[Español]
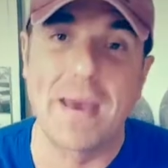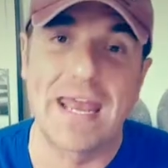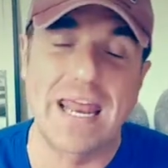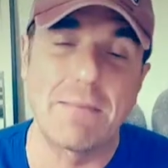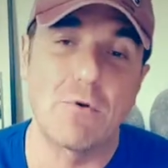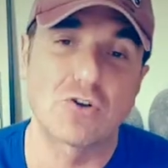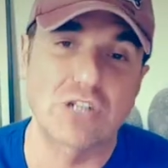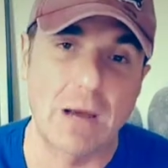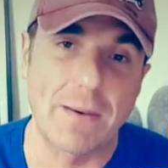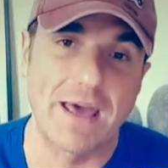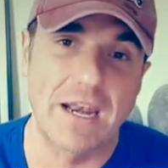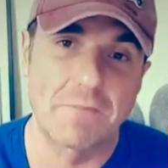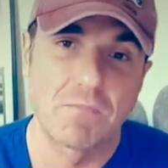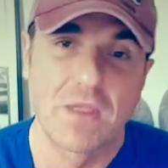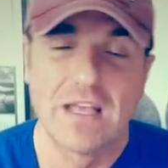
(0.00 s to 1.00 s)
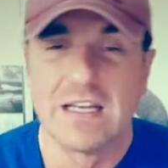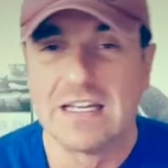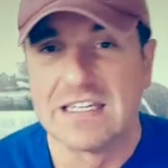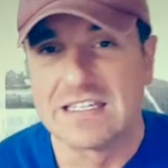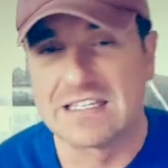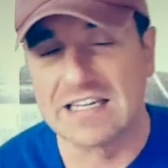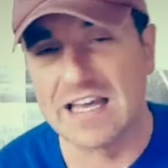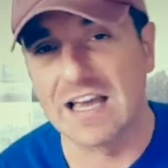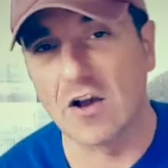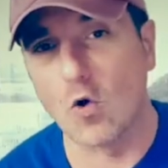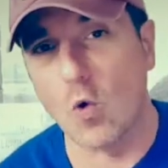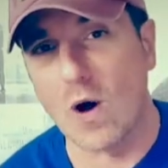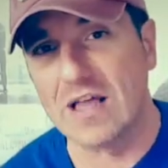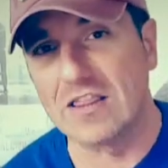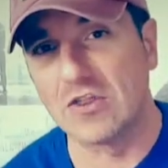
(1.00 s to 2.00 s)
Veremos a ver si
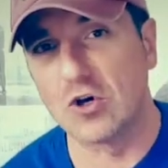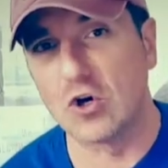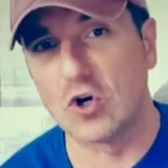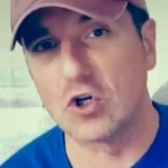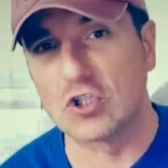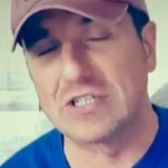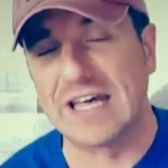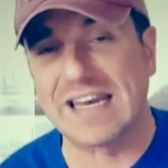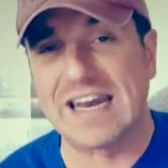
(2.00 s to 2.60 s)
cuando se